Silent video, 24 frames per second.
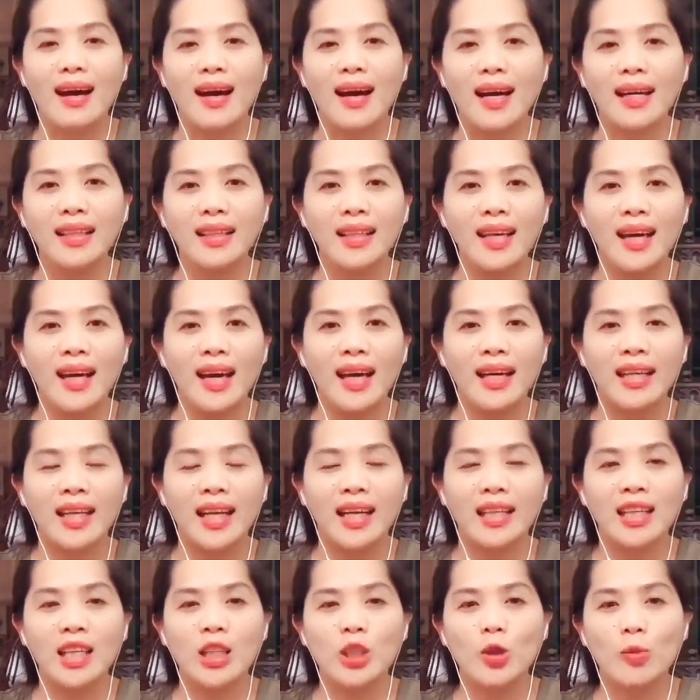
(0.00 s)
Adda
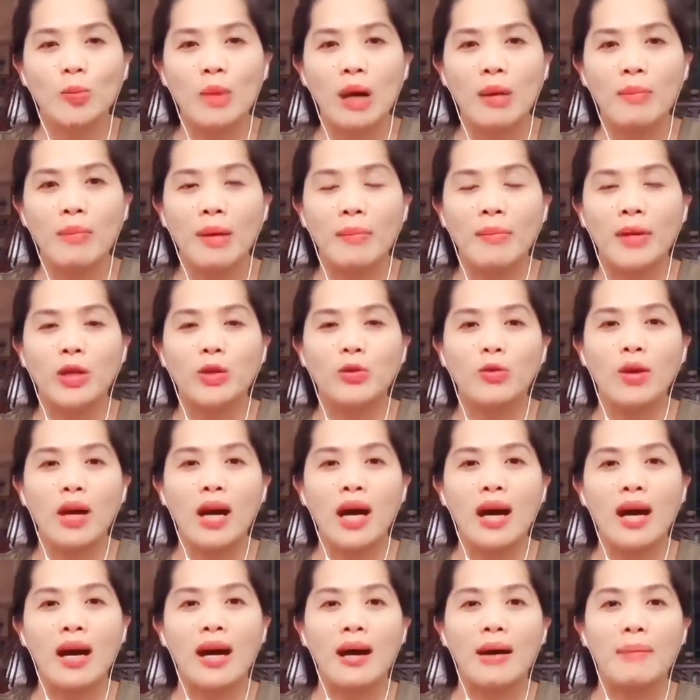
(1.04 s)
kadagiti sumagmamano a
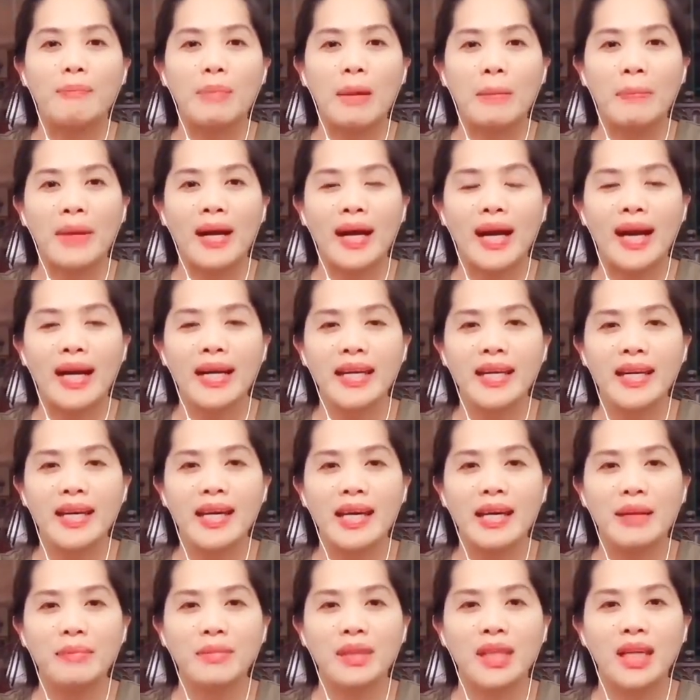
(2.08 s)
ah,
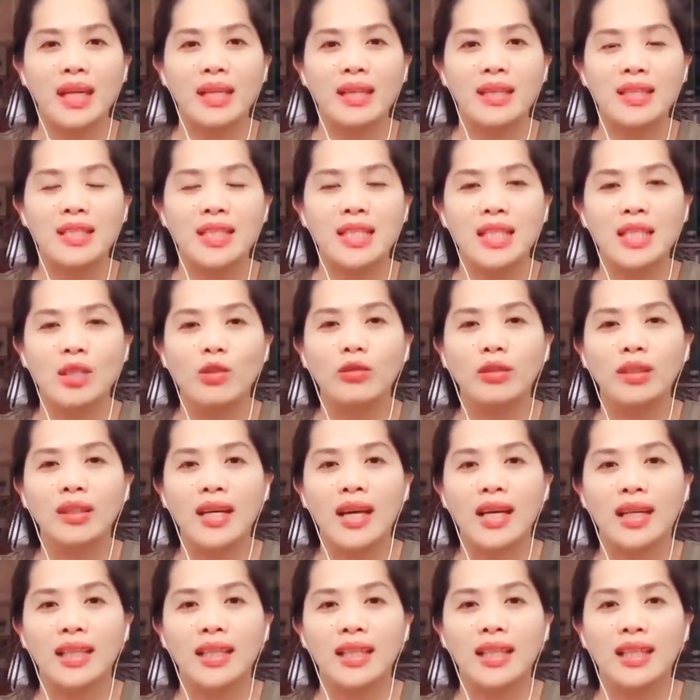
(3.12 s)
papagayam, dagiti sigod nga
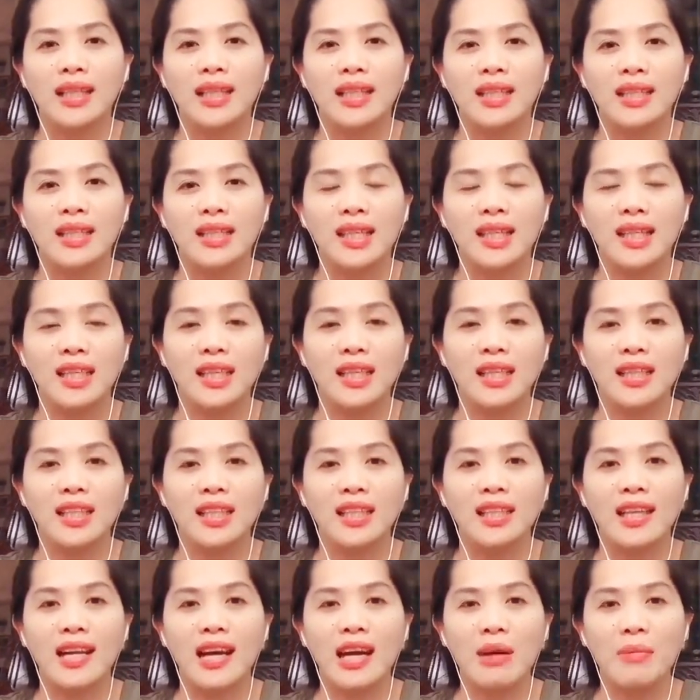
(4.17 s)
agdengdengeg idi iti
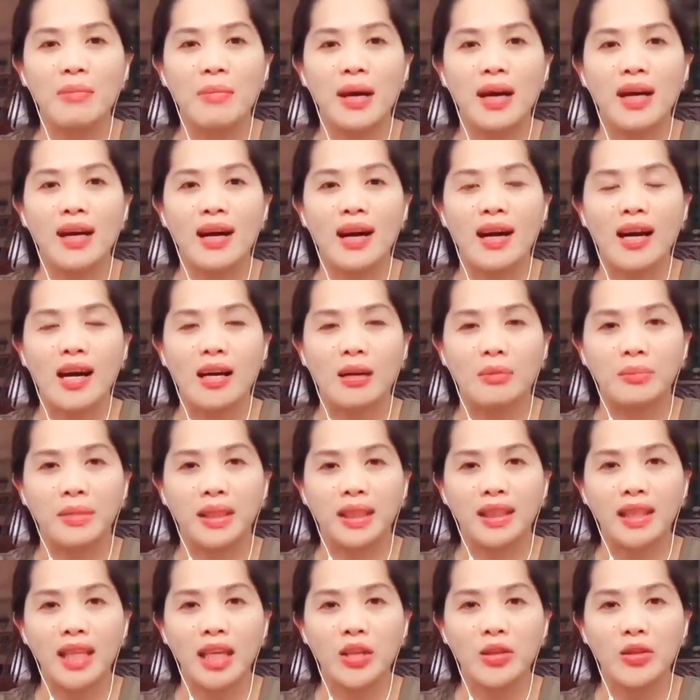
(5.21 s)
drama nga akmen
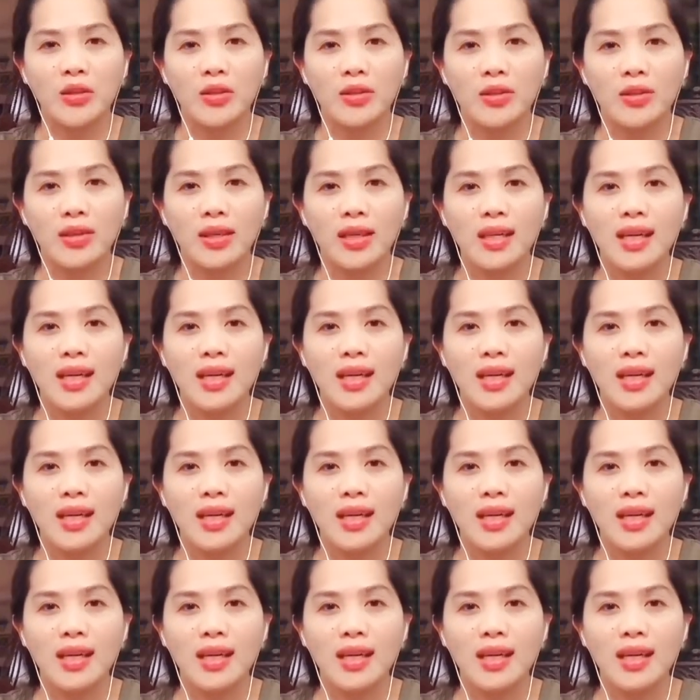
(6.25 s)
tayo,